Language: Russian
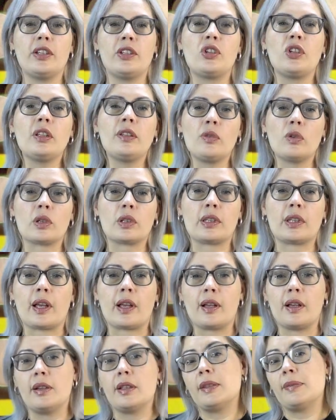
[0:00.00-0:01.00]

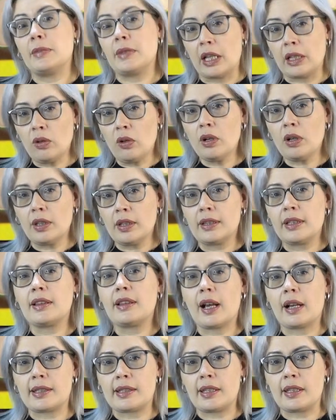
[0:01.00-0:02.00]
Четвертое. Налог на
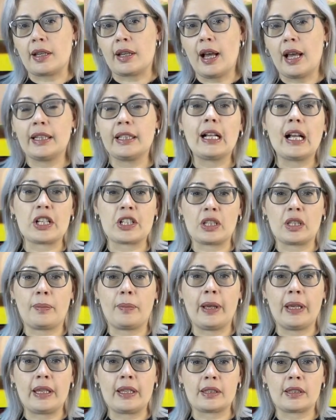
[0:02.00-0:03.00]
такси от каждой
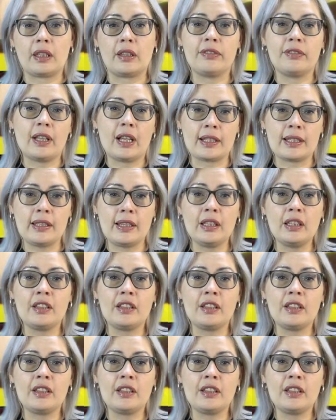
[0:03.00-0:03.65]
поездки в такси